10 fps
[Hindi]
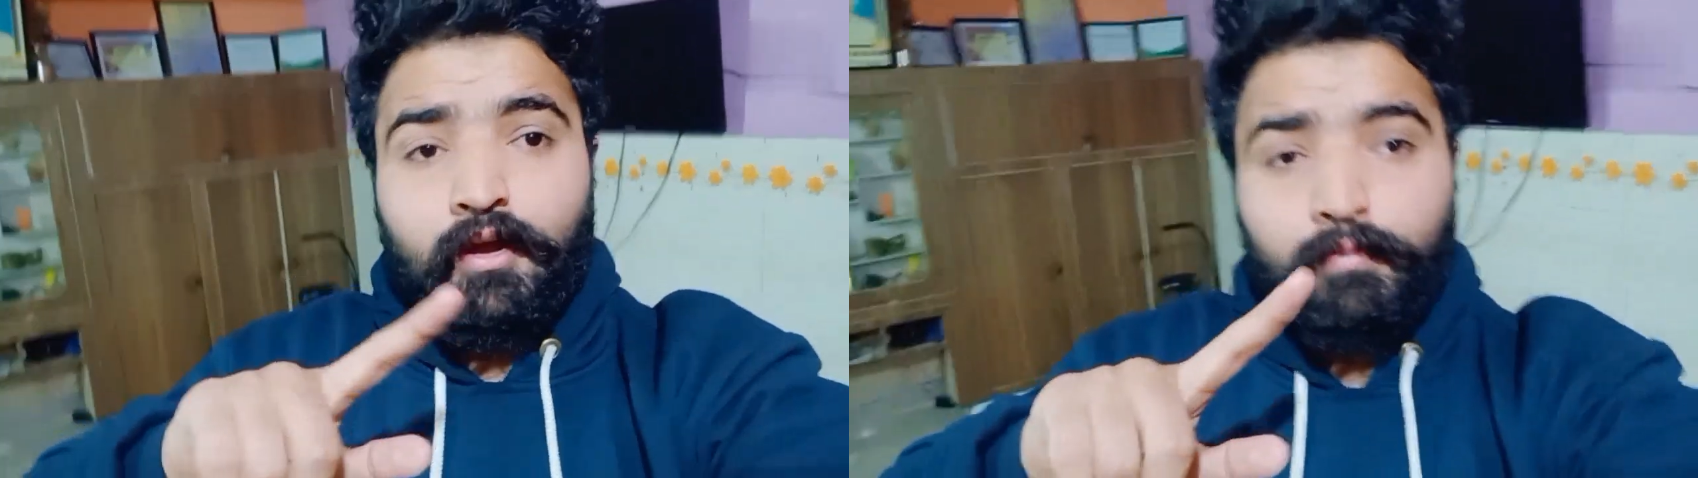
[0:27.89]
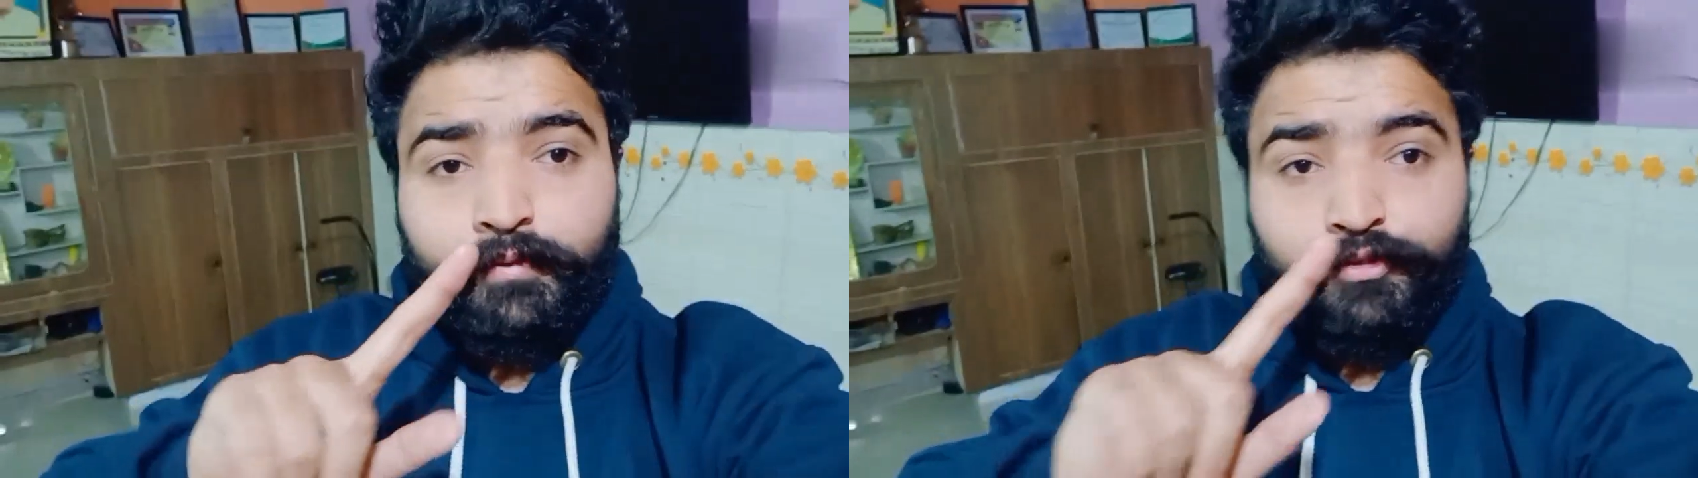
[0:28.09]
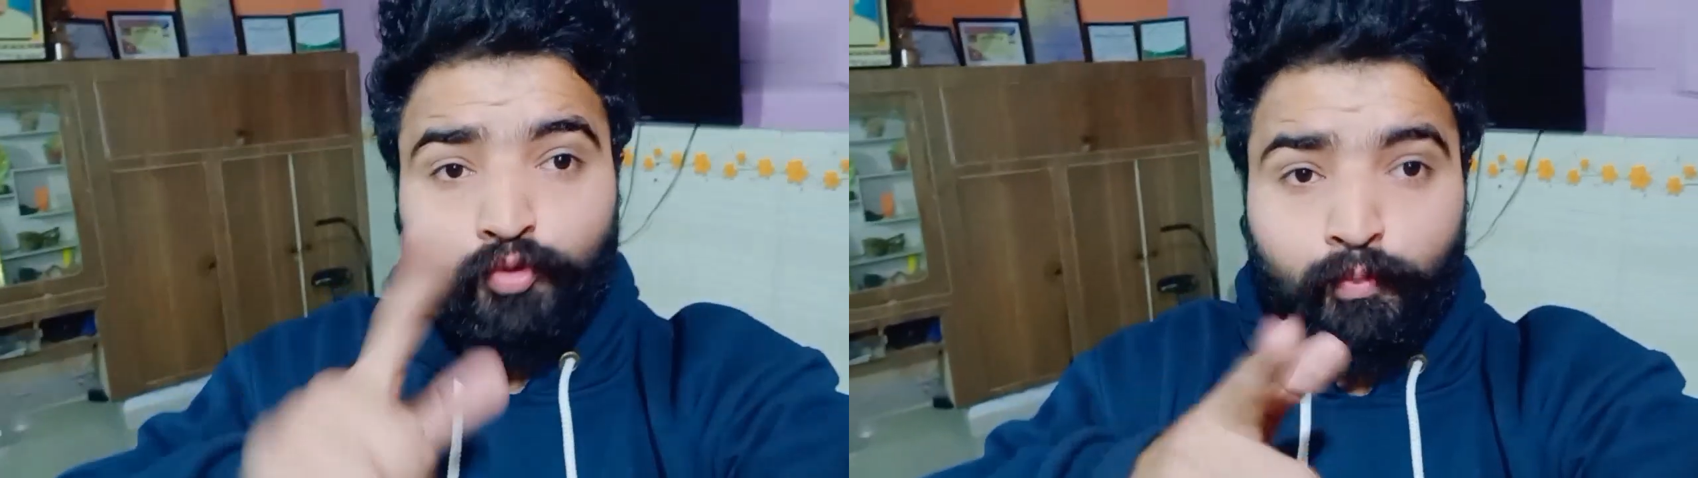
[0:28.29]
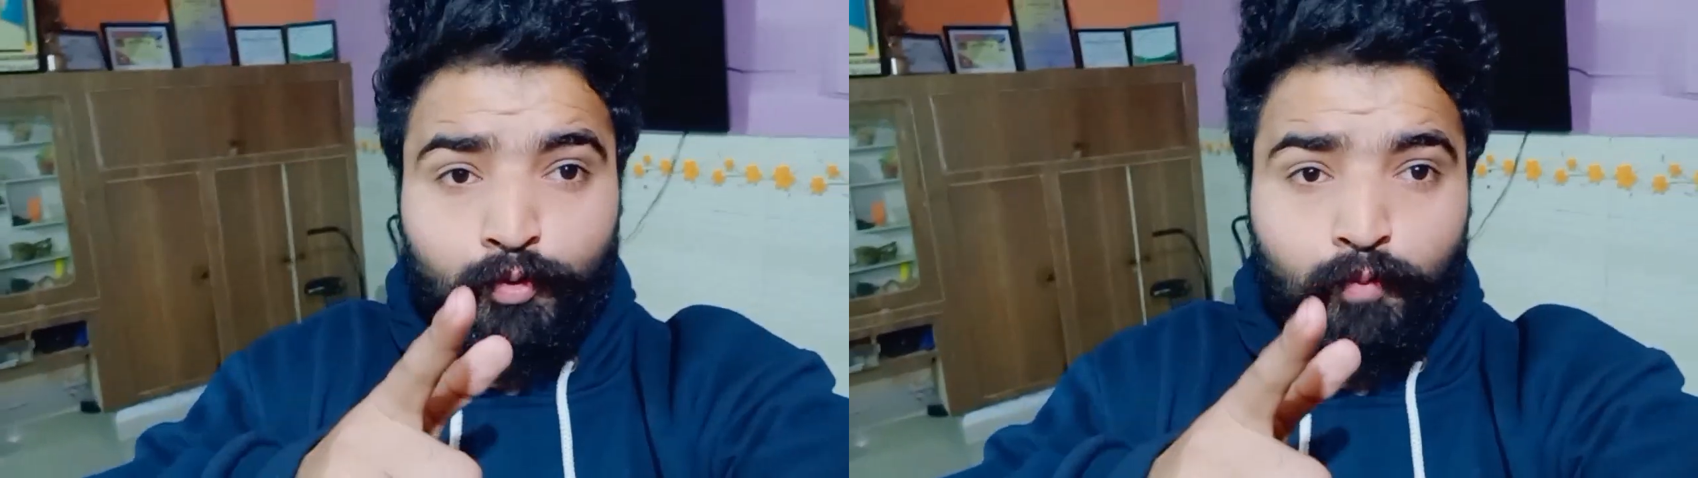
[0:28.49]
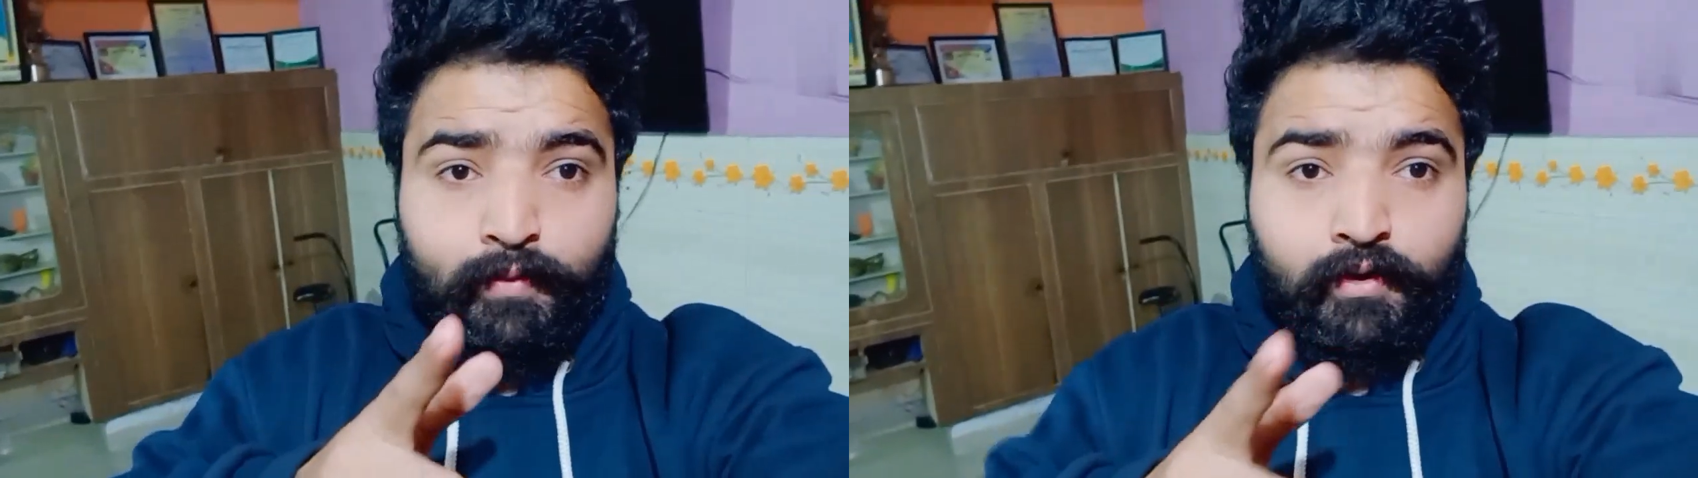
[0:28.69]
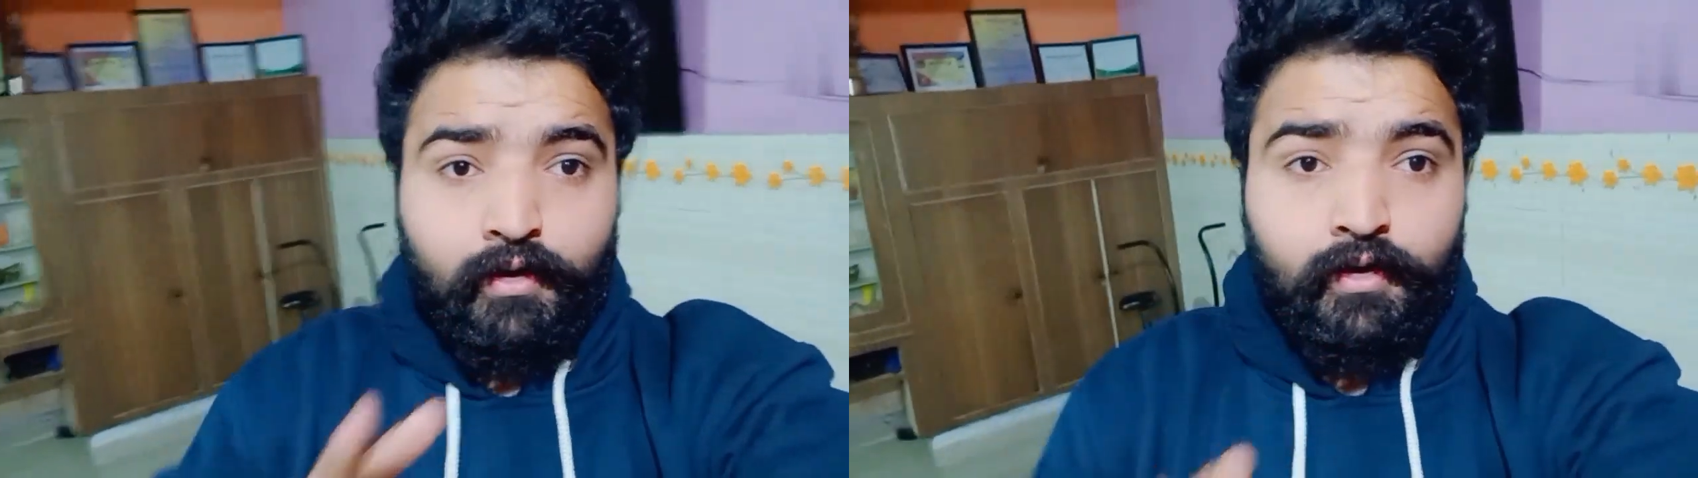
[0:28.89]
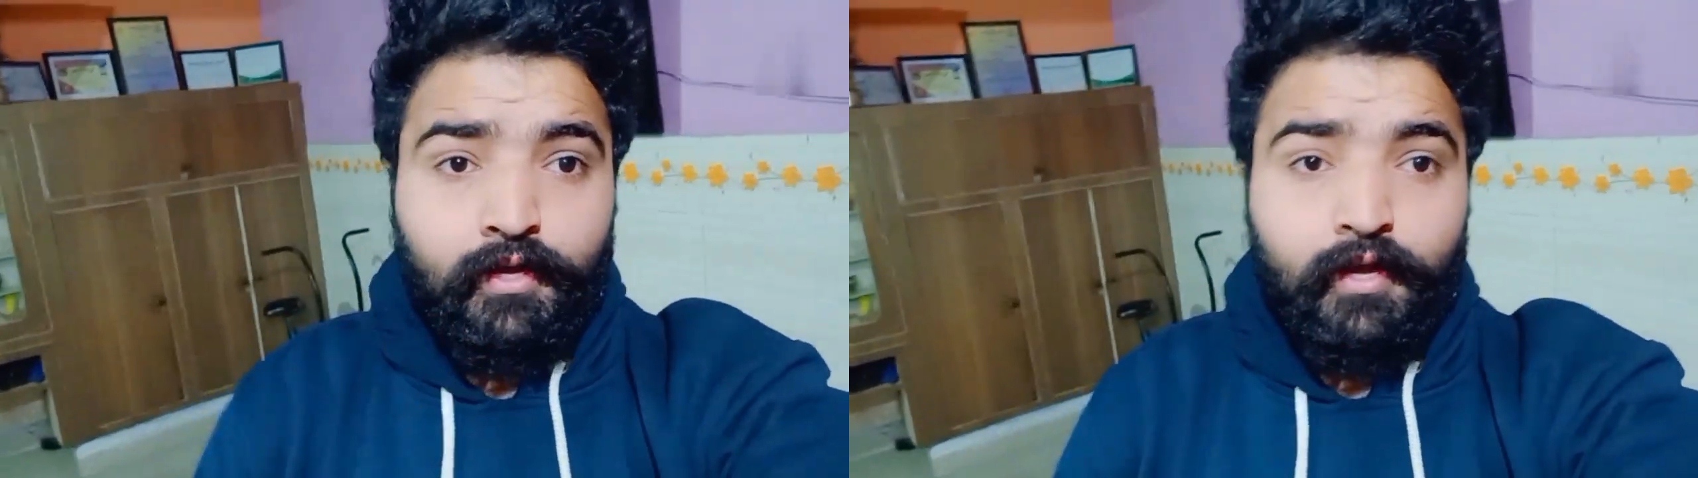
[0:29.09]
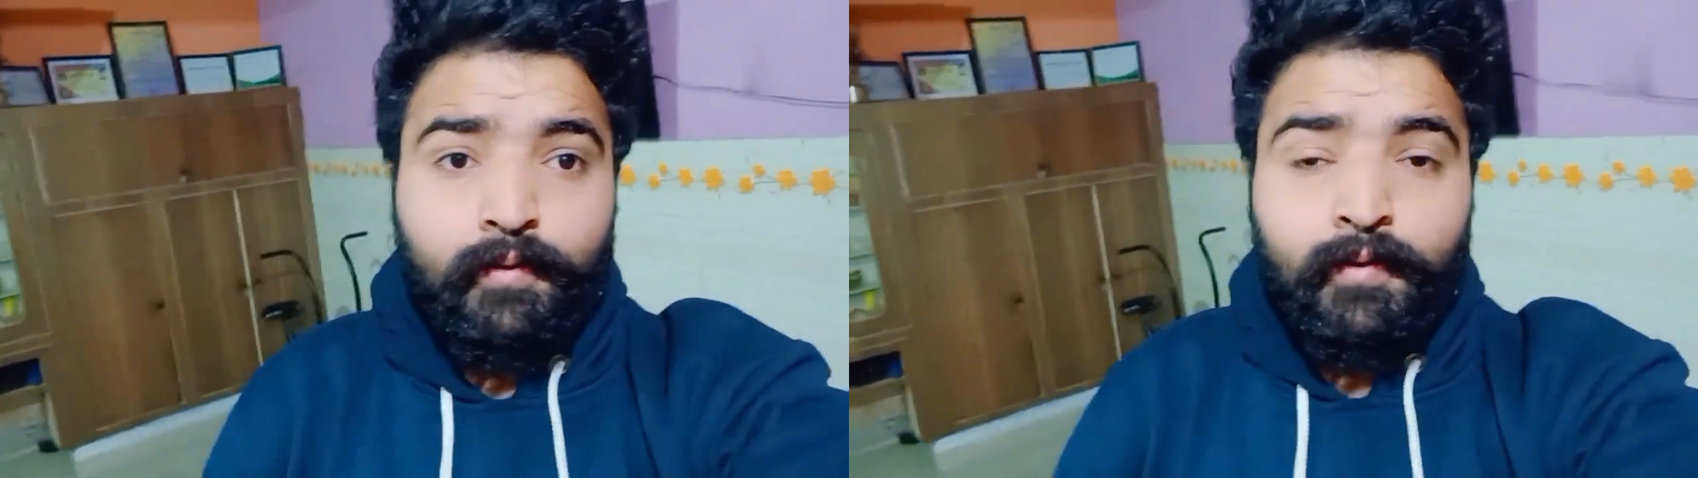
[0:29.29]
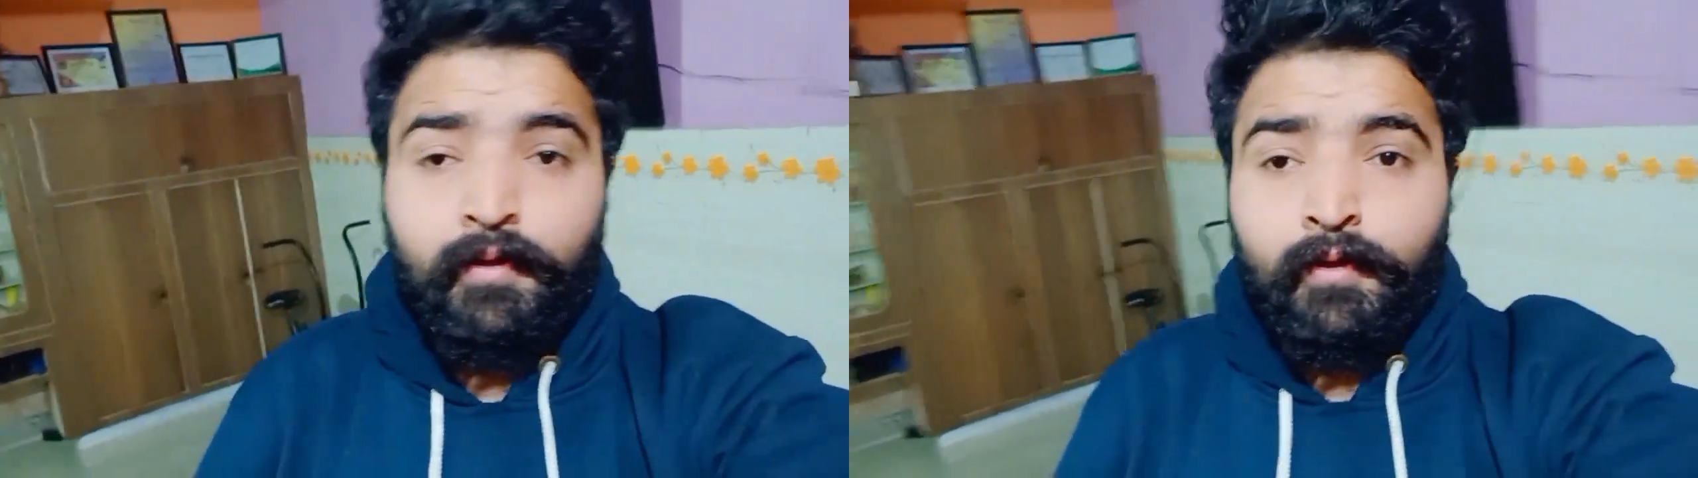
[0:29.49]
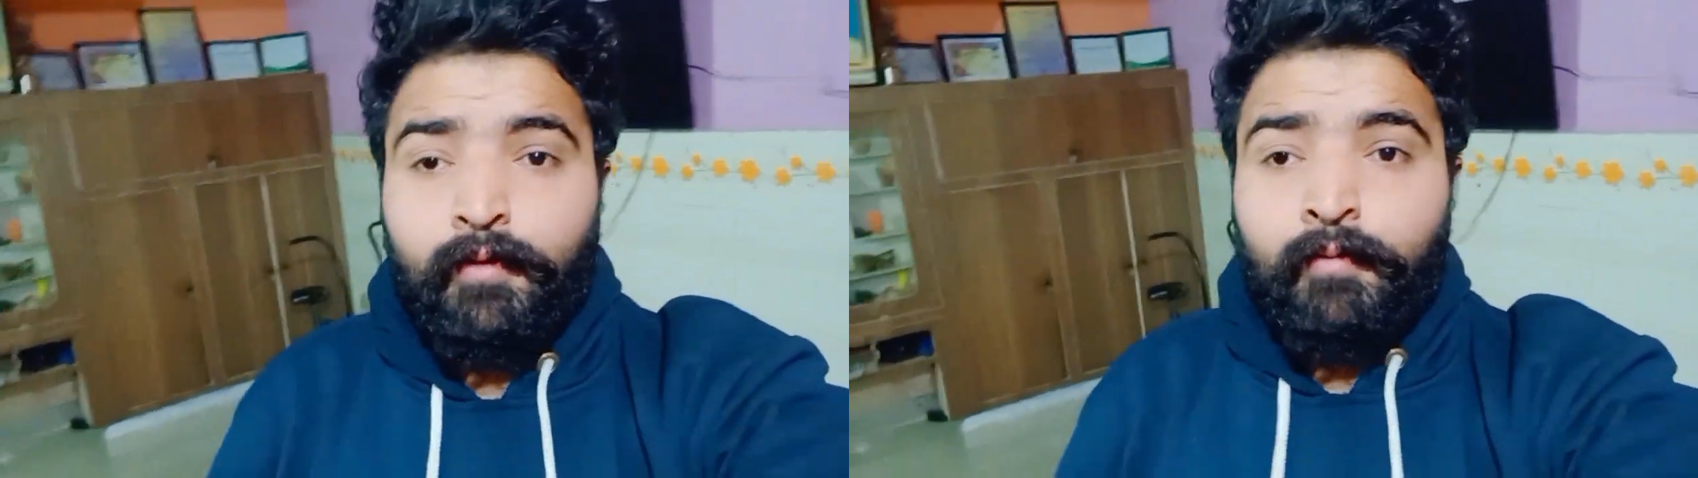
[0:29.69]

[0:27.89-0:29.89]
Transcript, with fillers: फिर आकर अपनी शॉप भी ओपन करनी है